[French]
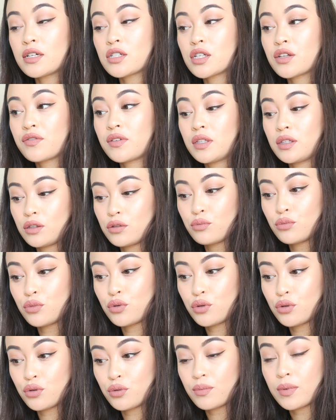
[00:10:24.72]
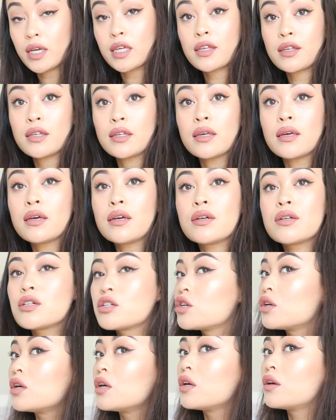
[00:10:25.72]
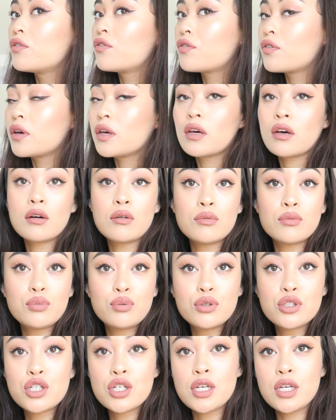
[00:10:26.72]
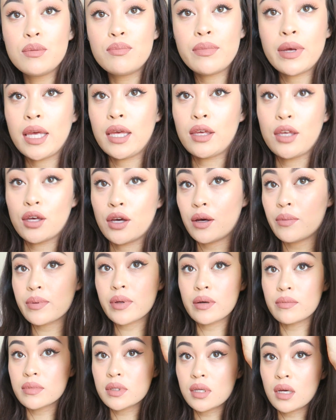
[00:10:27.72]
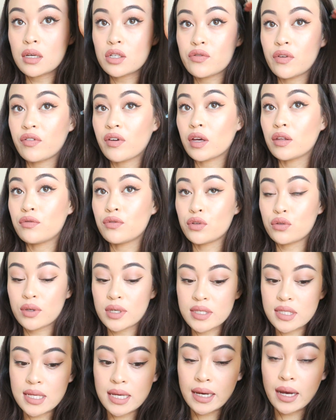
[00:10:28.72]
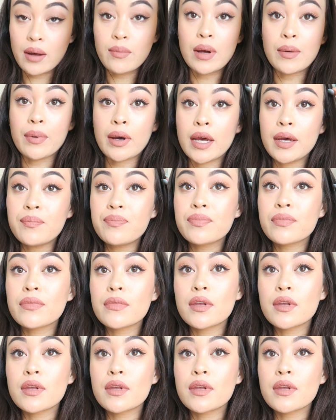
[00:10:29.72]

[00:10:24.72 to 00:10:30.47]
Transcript: Là j'ai fini de me maquiller, j'ai fait un petit make-up comme ça. Je vais faire une photo Instagram après.